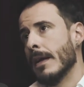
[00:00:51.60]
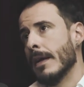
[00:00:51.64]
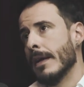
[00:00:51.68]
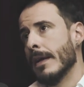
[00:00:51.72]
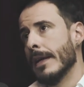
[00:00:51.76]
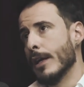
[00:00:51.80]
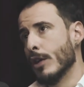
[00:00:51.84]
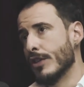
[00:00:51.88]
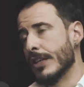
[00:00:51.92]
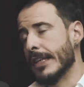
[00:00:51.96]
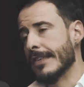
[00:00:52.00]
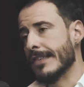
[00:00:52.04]

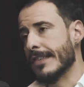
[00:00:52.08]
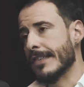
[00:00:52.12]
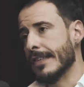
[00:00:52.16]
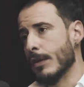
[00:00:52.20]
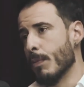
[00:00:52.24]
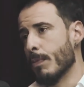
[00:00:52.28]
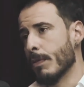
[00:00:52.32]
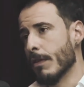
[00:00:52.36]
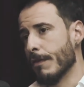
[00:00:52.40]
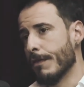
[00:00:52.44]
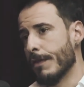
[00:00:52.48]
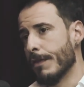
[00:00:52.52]
Eu diria assim, o
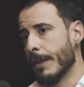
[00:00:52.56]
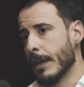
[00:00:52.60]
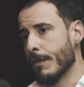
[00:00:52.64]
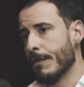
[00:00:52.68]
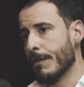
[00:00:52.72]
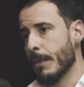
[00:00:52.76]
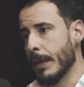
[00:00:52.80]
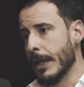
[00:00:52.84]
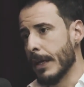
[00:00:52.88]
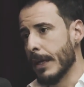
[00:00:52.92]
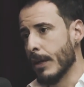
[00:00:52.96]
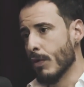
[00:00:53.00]
profano
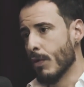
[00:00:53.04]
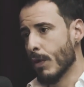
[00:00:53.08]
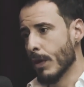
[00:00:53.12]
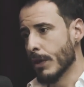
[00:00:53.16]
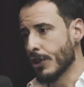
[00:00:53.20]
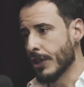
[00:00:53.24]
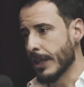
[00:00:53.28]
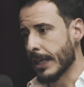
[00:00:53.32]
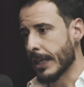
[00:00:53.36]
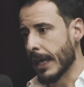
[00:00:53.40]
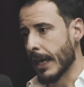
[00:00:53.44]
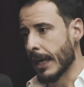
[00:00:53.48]
feminino
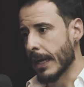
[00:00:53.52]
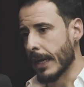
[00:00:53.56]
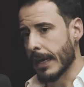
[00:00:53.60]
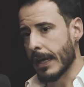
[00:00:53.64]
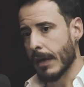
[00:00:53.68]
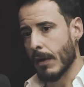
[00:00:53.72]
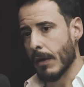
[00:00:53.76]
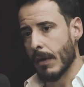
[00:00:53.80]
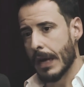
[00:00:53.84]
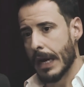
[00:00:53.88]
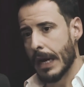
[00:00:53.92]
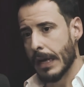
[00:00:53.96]
hoje, cara, que
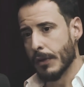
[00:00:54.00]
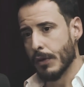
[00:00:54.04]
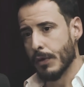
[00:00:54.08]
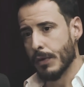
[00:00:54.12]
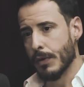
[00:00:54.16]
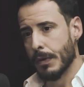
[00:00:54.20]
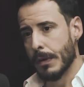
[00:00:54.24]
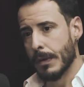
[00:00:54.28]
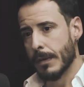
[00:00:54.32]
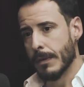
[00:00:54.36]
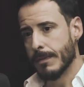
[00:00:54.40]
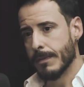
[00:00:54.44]
é o
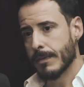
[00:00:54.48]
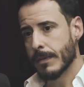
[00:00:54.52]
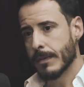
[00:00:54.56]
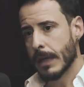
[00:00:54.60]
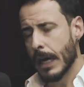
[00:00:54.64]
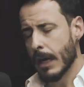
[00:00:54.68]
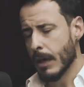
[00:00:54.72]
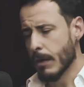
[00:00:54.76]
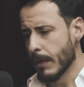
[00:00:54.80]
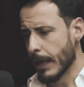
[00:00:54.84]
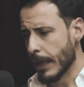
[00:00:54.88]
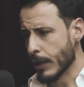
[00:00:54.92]
lado.
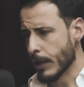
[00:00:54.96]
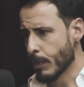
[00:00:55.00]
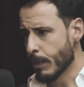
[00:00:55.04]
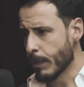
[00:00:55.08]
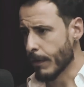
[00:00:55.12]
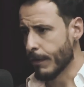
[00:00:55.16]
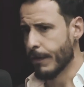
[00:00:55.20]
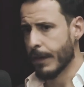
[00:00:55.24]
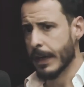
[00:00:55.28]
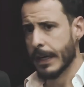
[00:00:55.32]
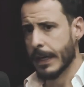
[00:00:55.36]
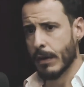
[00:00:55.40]
O lado
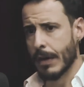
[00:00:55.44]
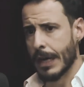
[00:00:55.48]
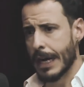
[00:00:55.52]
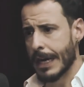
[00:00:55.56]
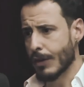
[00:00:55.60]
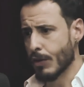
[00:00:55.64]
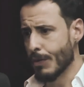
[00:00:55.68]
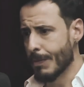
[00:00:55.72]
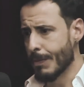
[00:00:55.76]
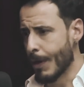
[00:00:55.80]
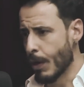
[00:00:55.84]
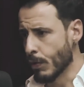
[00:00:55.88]
profano, o
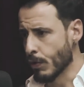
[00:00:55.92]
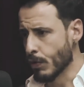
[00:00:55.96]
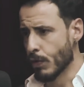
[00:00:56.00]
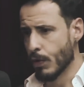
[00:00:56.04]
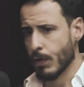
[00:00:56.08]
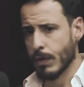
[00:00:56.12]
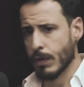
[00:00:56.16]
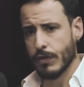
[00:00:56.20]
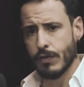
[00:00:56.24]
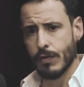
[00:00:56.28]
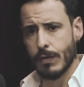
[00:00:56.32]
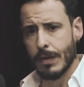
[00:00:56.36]
lado
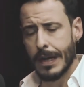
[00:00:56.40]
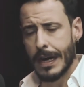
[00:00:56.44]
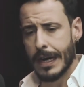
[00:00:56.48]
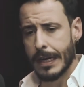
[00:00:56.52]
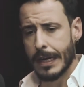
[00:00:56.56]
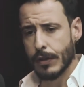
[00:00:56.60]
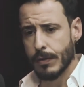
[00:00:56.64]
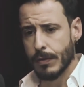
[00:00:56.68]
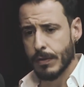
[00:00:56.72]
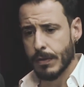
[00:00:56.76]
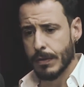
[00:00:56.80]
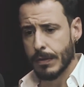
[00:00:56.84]
maldoso, o
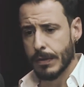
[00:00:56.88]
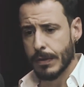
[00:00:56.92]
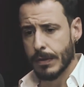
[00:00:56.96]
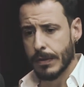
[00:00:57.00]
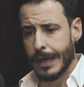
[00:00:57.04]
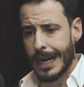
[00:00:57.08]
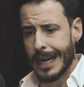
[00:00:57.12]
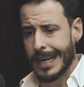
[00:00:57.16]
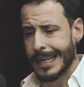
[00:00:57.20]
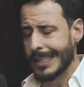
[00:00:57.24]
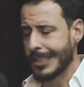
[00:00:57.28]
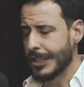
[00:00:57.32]
lado
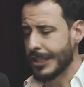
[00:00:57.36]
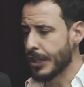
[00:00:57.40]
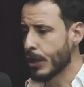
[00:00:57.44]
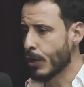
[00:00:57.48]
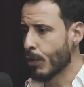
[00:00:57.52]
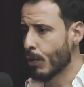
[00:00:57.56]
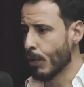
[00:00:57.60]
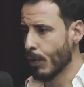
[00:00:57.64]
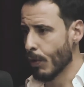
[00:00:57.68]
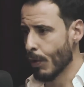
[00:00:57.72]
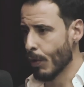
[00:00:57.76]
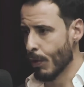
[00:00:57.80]

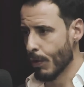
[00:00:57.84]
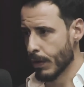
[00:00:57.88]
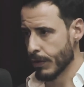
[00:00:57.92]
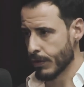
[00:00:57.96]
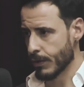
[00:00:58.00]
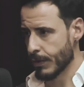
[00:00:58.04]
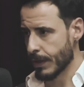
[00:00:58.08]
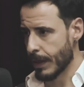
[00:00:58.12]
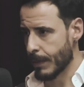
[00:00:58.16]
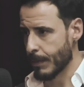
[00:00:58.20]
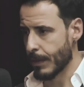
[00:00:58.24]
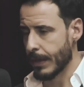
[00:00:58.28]

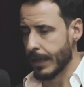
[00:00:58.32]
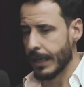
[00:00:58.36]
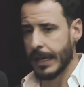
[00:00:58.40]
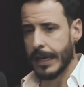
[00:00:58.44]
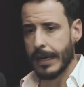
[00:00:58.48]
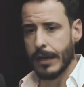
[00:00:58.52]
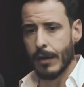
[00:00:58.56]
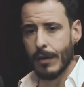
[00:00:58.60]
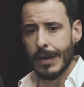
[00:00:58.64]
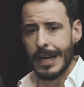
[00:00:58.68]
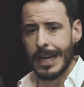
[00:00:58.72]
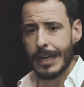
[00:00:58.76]
articuloso da
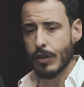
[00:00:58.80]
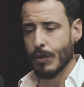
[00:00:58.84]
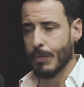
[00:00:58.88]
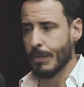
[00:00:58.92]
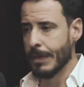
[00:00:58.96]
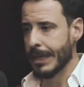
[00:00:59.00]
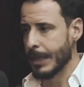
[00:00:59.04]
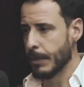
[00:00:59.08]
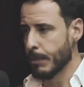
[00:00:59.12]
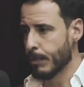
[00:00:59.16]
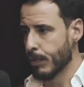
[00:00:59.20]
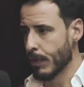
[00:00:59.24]
mulher, o lado
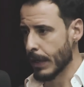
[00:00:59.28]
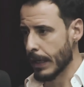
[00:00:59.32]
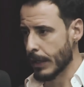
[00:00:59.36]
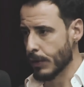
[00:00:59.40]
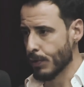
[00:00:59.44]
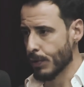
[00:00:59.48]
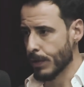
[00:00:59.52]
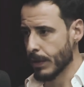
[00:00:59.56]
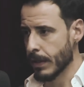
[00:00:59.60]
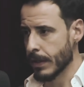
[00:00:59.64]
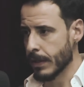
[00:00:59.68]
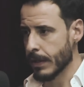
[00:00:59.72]

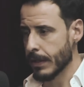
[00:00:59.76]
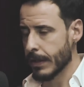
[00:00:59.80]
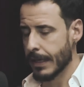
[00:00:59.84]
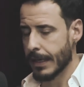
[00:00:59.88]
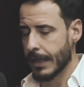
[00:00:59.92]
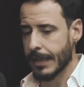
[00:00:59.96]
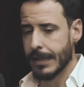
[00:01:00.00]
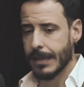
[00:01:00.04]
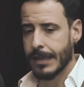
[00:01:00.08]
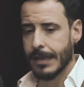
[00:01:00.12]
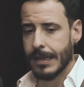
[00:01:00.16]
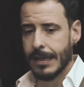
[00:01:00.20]
manipulador,
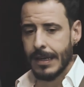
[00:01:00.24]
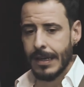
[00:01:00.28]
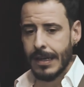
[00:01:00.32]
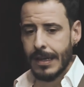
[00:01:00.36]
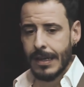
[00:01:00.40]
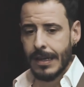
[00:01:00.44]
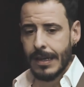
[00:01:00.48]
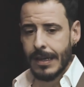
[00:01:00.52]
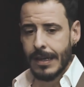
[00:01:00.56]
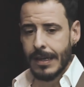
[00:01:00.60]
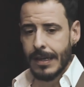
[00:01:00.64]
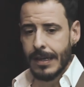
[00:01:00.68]
né?
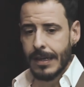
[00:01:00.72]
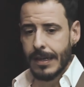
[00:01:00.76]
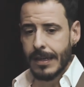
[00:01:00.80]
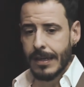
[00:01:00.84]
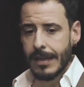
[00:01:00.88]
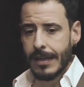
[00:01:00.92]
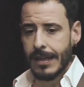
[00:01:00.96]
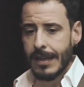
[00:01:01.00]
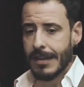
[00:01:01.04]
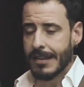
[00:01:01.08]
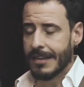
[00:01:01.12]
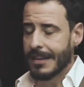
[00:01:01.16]

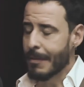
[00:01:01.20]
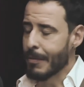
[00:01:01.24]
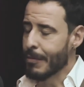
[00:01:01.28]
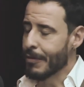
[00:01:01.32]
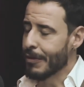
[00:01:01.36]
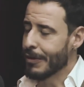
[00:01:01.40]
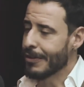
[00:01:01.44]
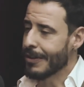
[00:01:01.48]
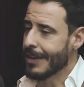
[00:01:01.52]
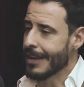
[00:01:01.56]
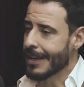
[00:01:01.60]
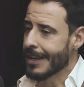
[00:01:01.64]
Ele tá
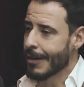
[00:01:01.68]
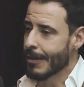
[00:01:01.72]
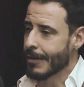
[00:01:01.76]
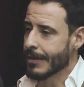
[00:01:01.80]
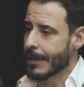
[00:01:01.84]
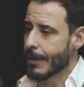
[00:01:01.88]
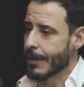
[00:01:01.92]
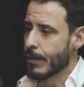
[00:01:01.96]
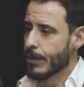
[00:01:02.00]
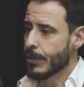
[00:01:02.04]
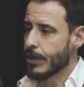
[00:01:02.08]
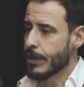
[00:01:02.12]
muito em
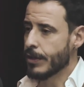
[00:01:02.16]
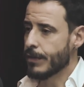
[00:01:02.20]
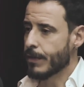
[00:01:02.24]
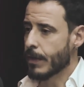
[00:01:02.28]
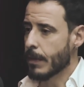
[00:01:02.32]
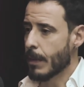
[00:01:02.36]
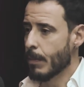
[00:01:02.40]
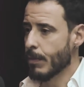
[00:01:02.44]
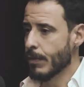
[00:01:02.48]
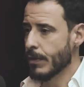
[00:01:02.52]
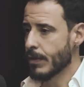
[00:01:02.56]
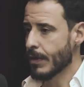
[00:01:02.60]
alta hoje de
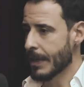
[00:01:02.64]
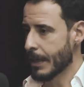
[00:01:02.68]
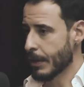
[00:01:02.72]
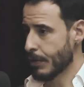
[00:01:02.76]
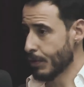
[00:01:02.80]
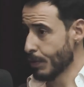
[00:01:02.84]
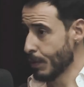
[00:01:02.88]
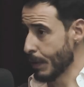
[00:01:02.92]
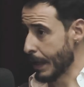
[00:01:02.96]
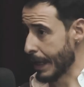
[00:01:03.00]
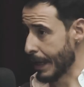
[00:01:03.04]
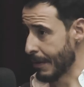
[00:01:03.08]
forma muito
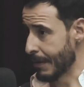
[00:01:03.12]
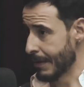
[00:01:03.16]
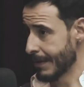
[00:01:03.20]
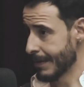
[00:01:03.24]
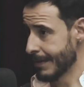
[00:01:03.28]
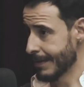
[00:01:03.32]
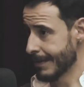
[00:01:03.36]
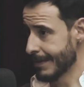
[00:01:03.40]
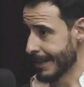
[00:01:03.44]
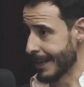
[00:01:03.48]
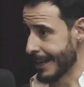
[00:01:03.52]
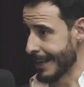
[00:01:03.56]
natural.
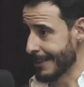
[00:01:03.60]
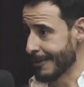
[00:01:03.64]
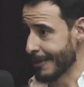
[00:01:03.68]
Né?